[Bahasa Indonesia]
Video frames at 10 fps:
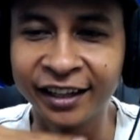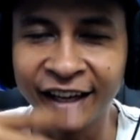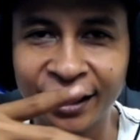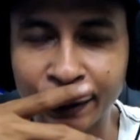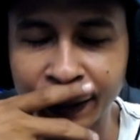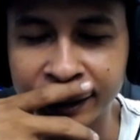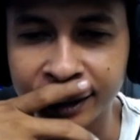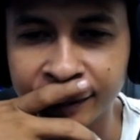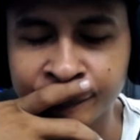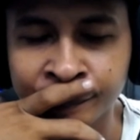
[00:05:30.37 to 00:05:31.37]
ya intinya gitu ya guys
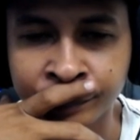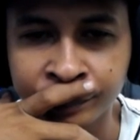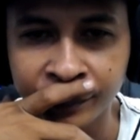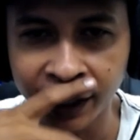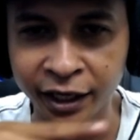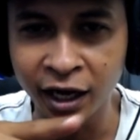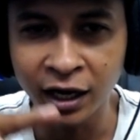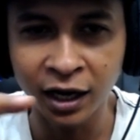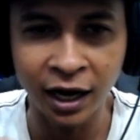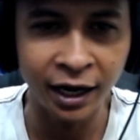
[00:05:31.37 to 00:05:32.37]
ya. Nih
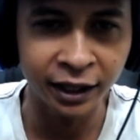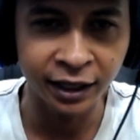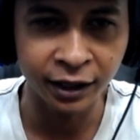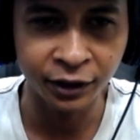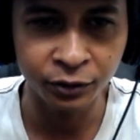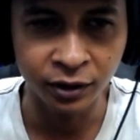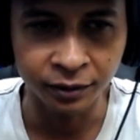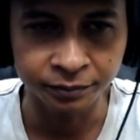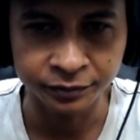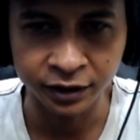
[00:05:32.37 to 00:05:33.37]
dia ada highlight highlightnya juga.
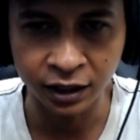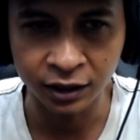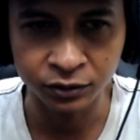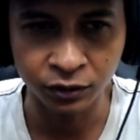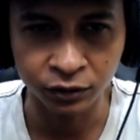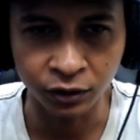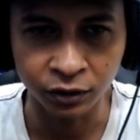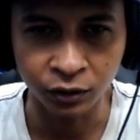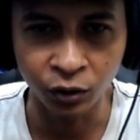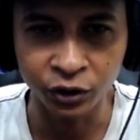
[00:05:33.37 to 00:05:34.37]
Kita langsung
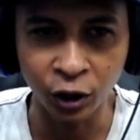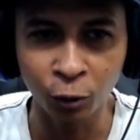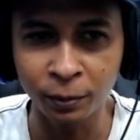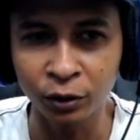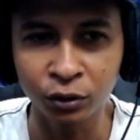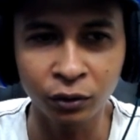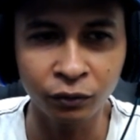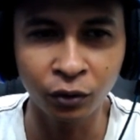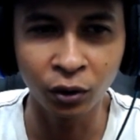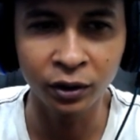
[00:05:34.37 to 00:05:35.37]
nonton. Oh jangan lupa
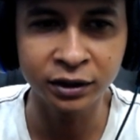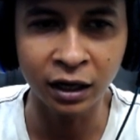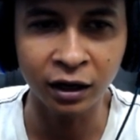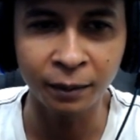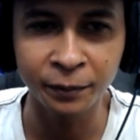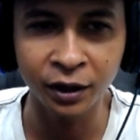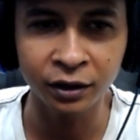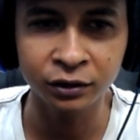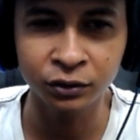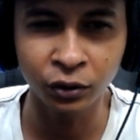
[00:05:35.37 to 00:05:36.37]
untuk follow
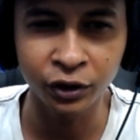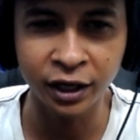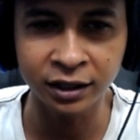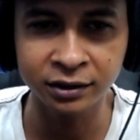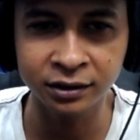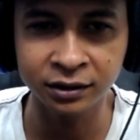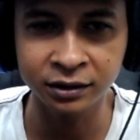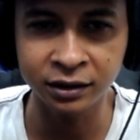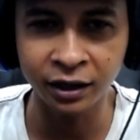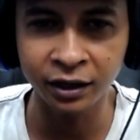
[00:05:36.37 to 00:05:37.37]
Instagramnya
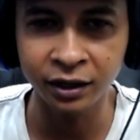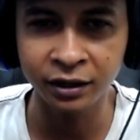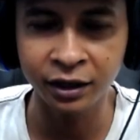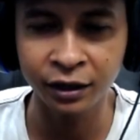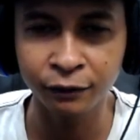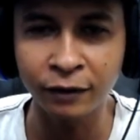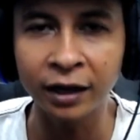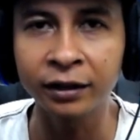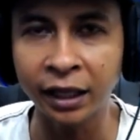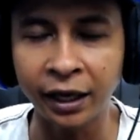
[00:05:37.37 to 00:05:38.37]

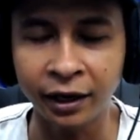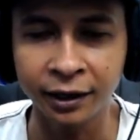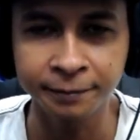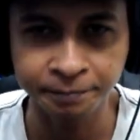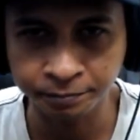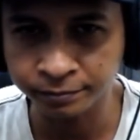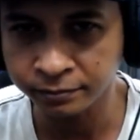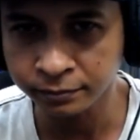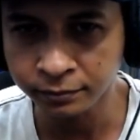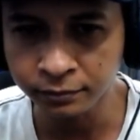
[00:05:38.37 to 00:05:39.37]
Soyastridinfante ya.
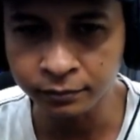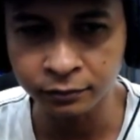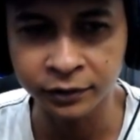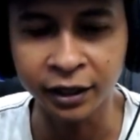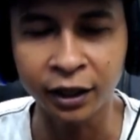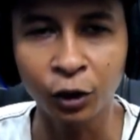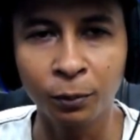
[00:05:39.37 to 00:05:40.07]
Ya nanti